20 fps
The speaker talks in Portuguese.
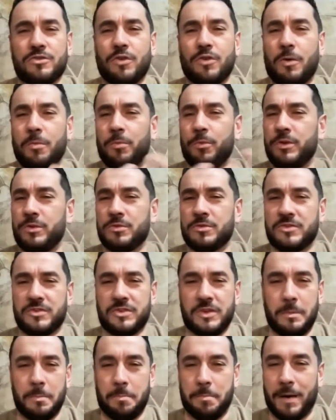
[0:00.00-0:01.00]
só muito
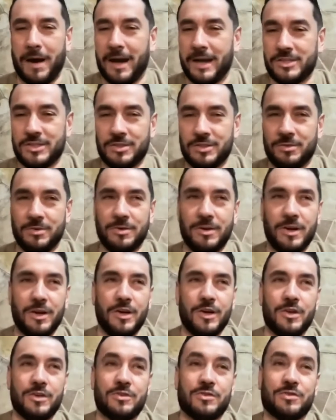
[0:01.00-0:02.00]
simpático,
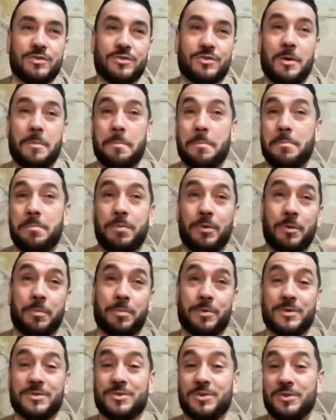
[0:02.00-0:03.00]
só
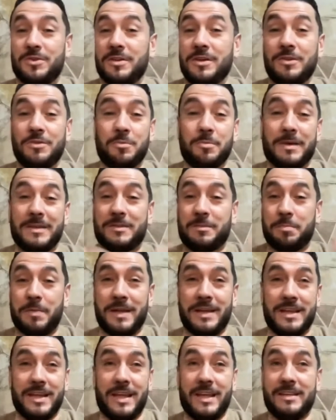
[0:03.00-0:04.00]
proporcionando uma
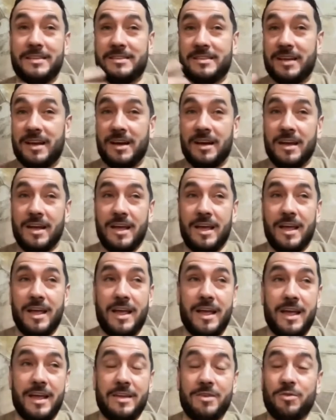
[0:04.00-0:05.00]
experiência
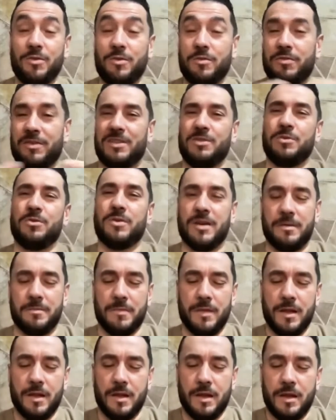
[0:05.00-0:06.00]
é,
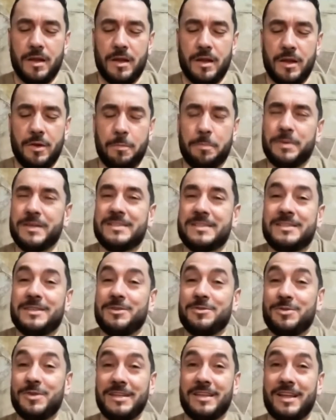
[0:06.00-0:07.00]
inovadora. Eu
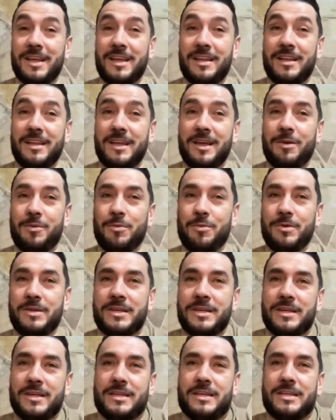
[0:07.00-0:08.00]
preciso entender o
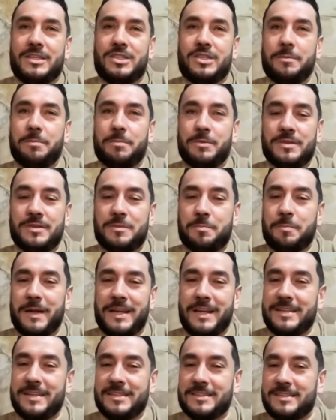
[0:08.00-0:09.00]
que, que tipo de
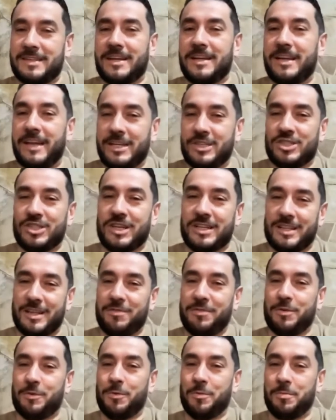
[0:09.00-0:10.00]
experiência esse cliente já
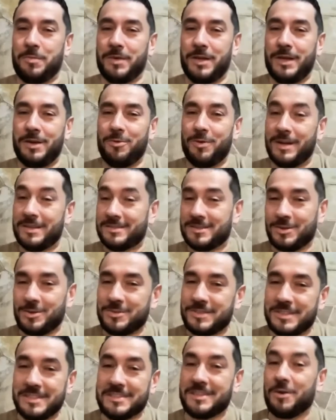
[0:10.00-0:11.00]
teve comigo antes de eu
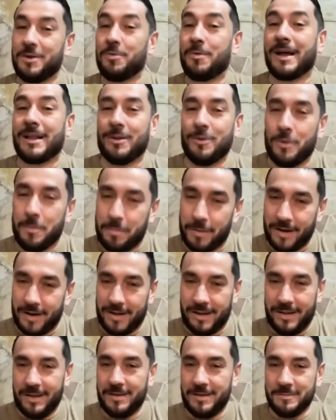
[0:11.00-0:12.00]
dizer um alô para
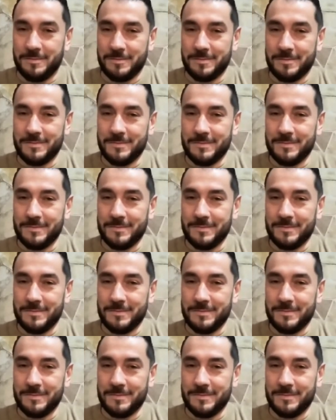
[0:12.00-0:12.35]
ele.